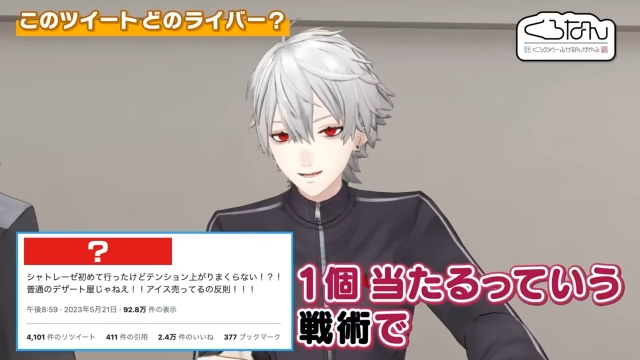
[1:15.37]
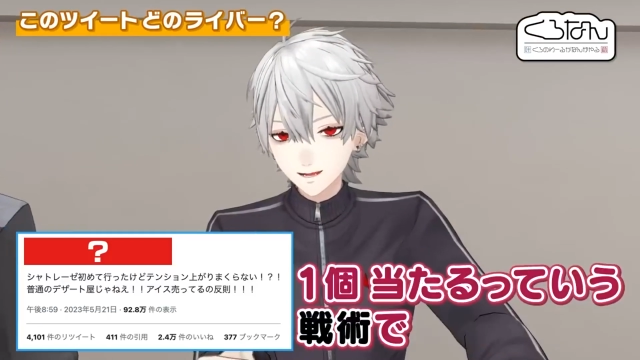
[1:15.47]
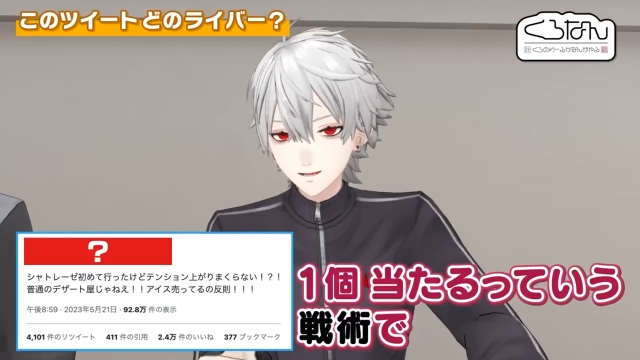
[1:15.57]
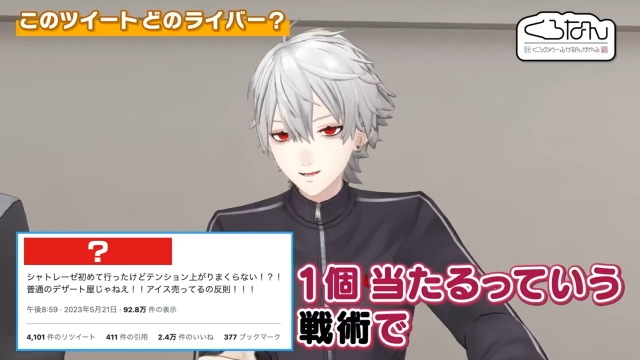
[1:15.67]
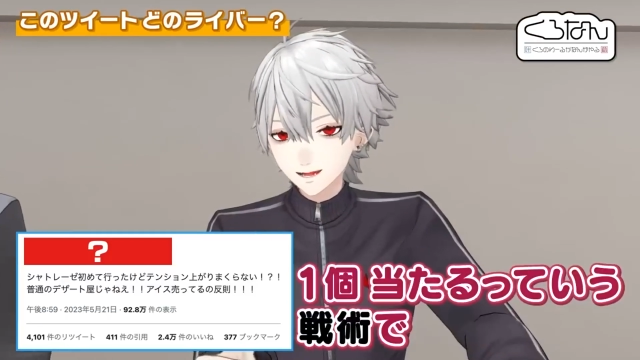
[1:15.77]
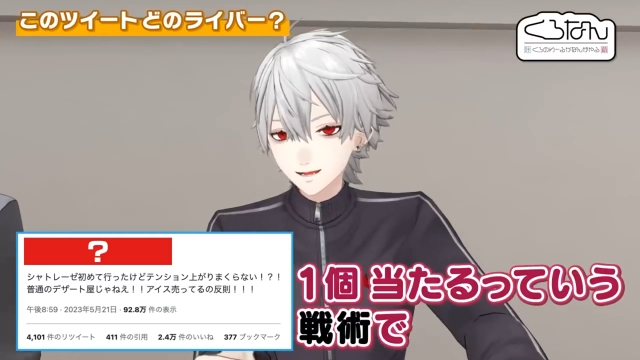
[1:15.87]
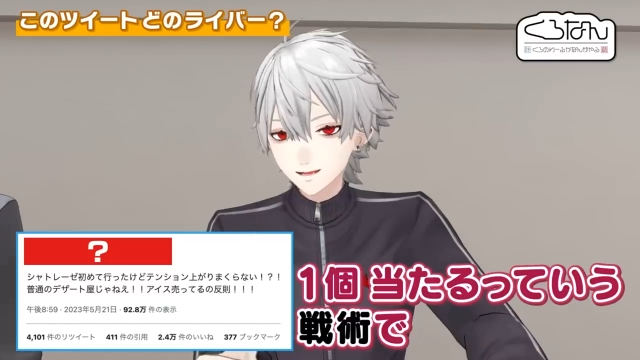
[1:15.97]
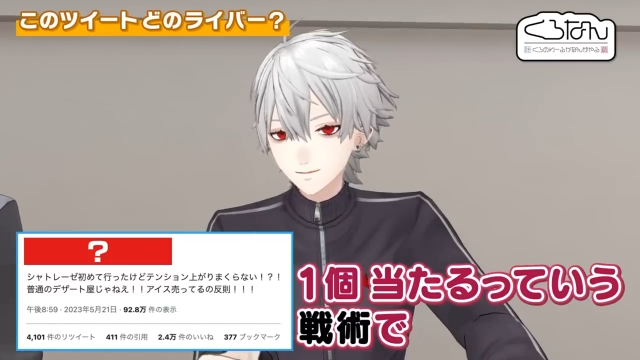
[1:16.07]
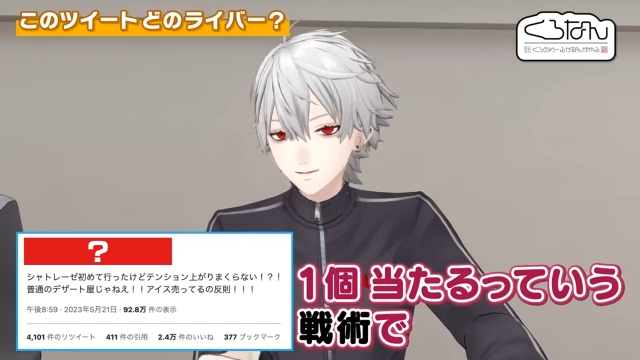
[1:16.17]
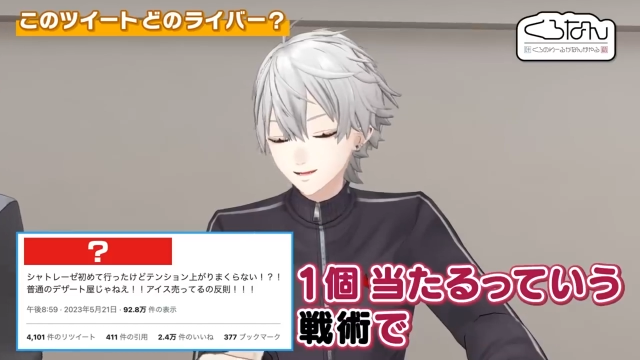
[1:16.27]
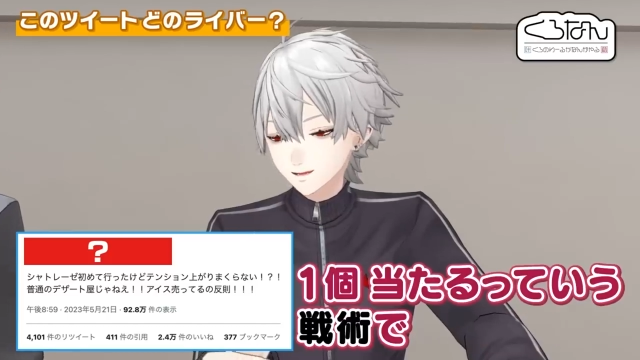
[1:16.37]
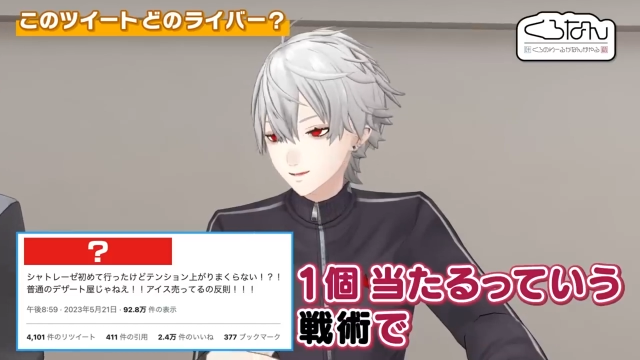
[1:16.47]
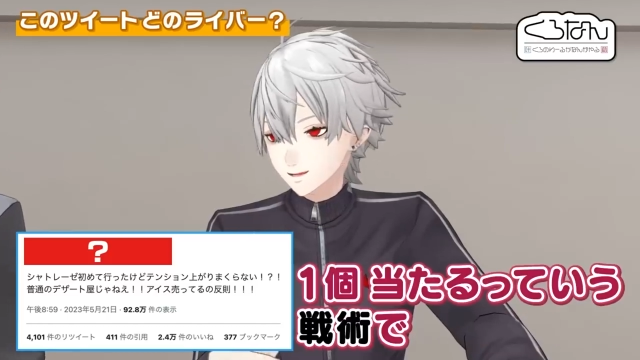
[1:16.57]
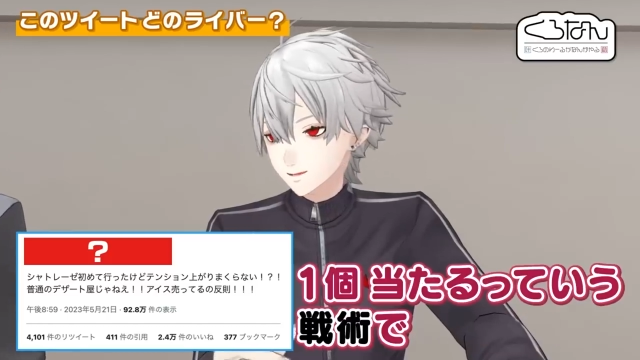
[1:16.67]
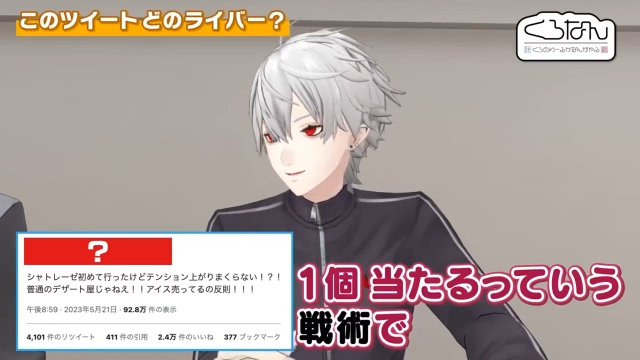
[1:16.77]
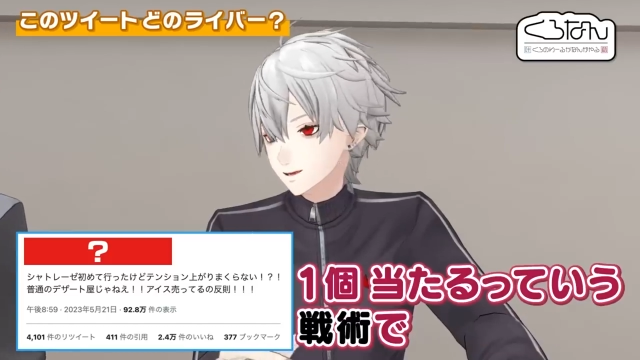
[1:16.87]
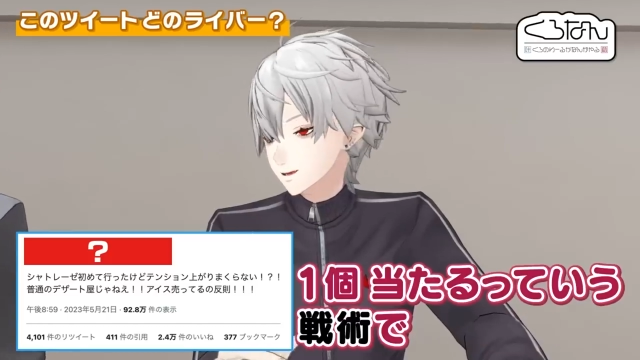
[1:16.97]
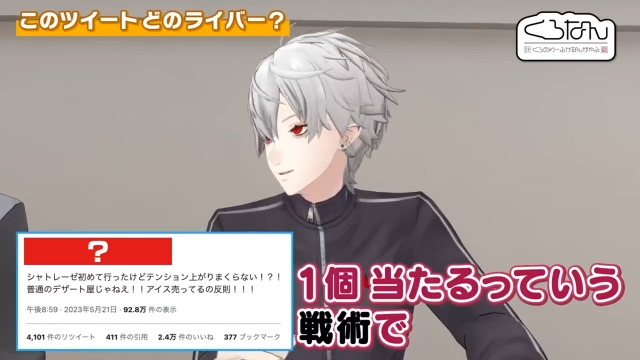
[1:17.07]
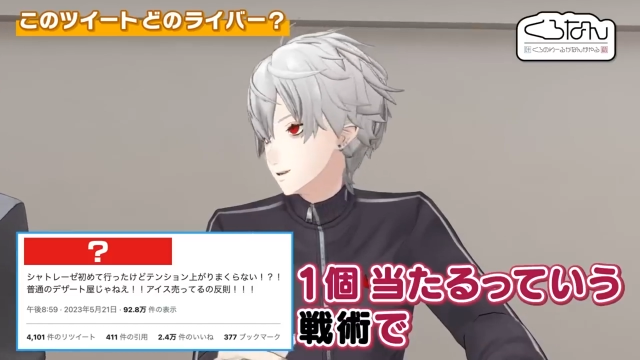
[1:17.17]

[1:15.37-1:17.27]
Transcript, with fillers: 1個当たるっていう戦術でいき